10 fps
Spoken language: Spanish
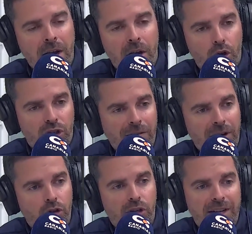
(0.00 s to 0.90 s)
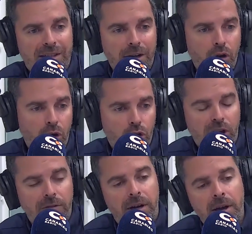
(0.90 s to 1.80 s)
Lo saben los sanitarios, lo
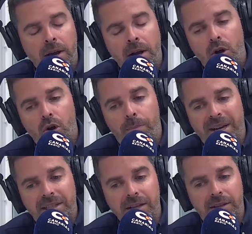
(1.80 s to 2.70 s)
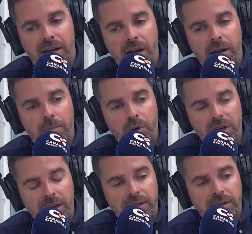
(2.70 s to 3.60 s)
saben los pacientes que por
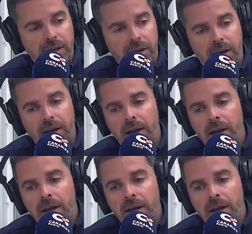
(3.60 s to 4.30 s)
desgracia tienen que,